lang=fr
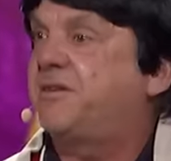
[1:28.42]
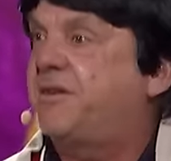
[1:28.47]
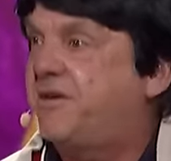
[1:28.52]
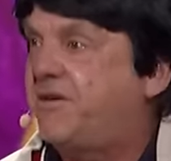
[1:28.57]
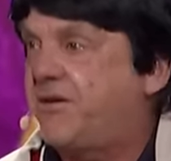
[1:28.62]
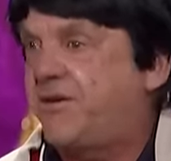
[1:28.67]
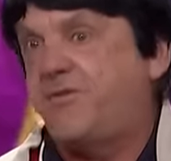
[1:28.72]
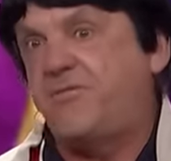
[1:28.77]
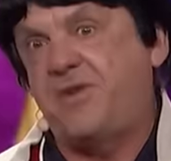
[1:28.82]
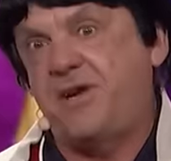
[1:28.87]

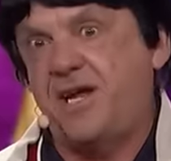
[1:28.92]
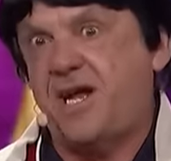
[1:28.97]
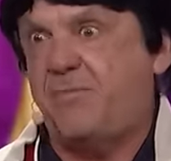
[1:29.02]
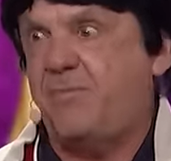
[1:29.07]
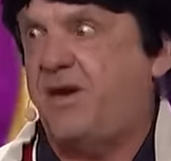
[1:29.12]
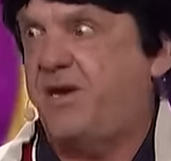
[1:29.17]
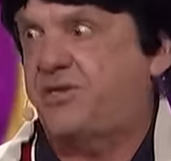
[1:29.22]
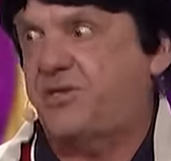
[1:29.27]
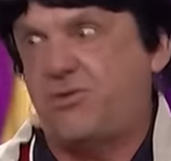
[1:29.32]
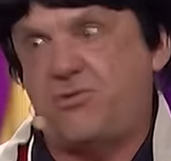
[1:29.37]
euh, on revenait à la
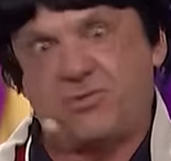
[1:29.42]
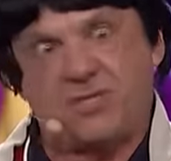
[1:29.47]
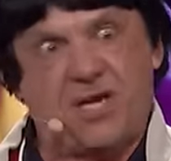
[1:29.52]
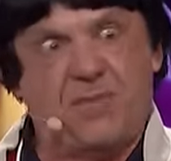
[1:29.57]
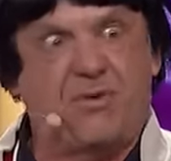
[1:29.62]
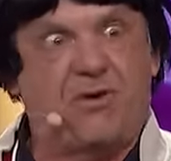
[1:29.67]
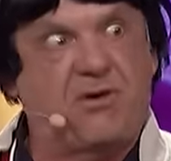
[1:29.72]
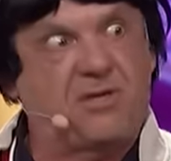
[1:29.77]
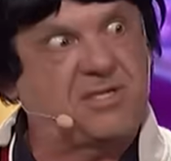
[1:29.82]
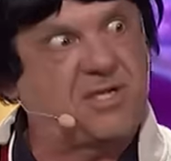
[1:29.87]
maison,
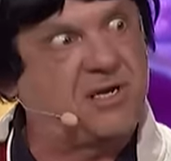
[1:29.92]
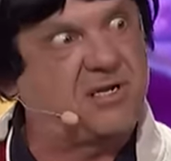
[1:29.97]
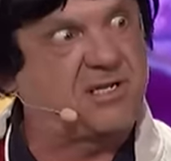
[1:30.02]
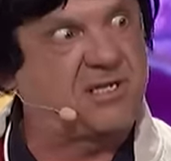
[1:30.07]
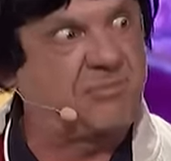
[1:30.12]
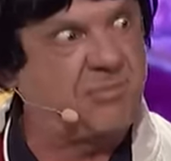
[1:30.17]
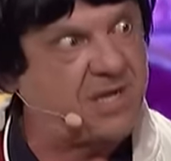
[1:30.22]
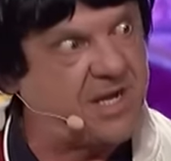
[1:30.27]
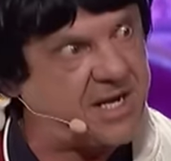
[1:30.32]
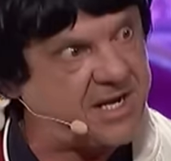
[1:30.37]
ça brossait en
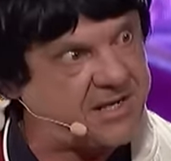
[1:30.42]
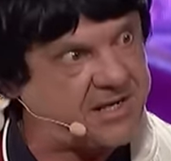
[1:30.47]
Simonac.